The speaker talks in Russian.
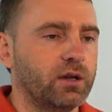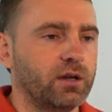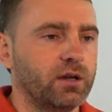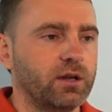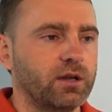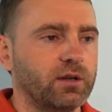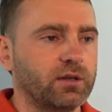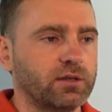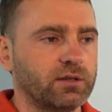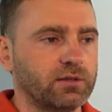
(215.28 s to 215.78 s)

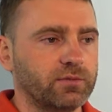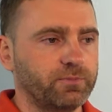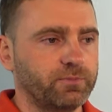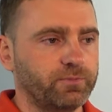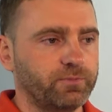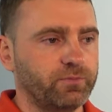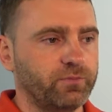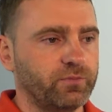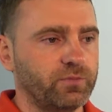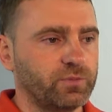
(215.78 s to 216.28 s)

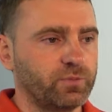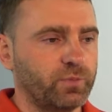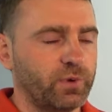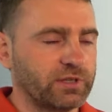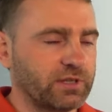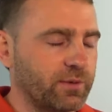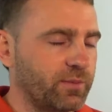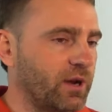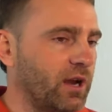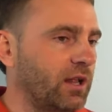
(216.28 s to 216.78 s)
эм,
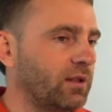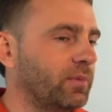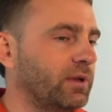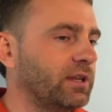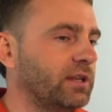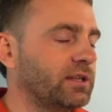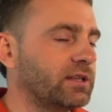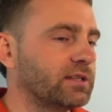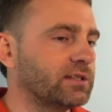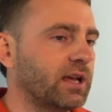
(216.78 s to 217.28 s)
позабирал
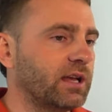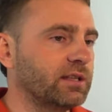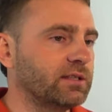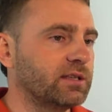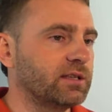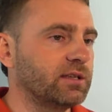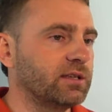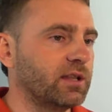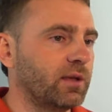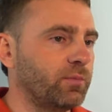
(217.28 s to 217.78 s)

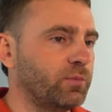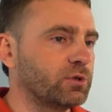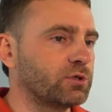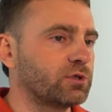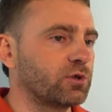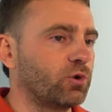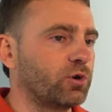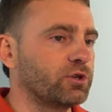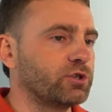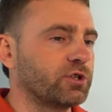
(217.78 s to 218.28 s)
монетизации на
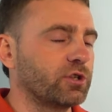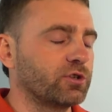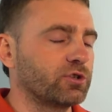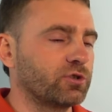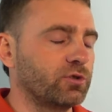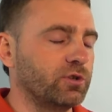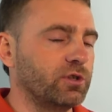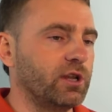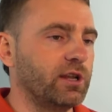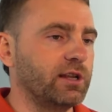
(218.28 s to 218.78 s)
бессрочно,
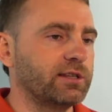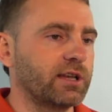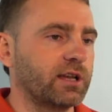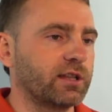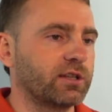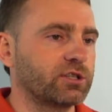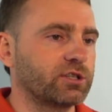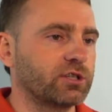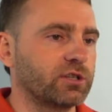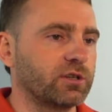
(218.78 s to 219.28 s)
что нельзя
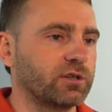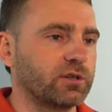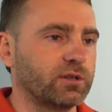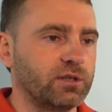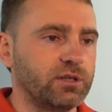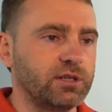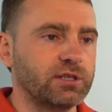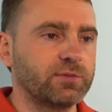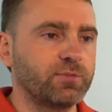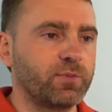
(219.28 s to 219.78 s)
даже
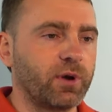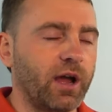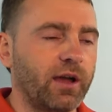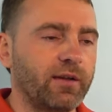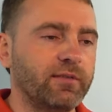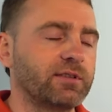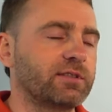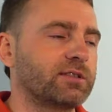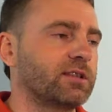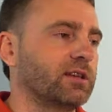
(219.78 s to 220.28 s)

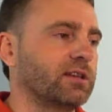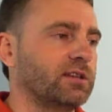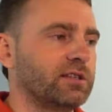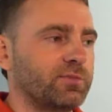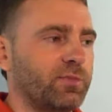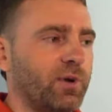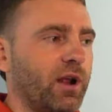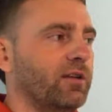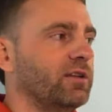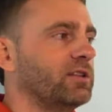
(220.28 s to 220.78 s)
исправиться,
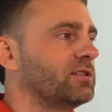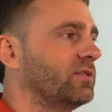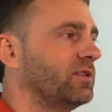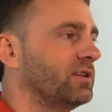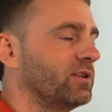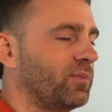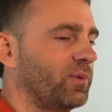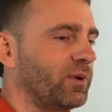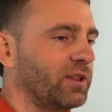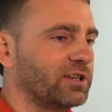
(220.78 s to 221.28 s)
исправить
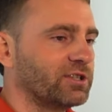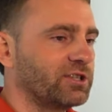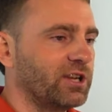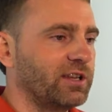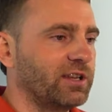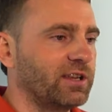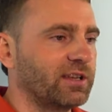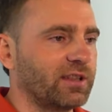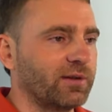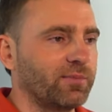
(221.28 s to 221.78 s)
свое
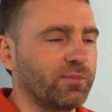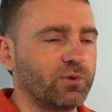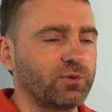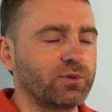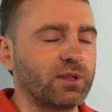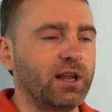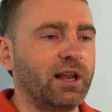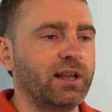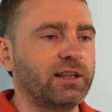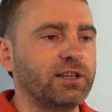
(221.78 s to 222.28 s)
положение, там
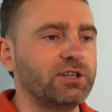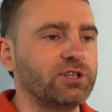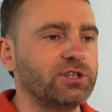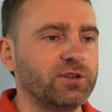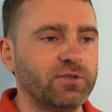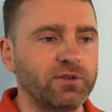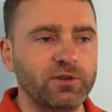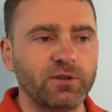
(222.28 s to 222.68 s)
поудалять лишние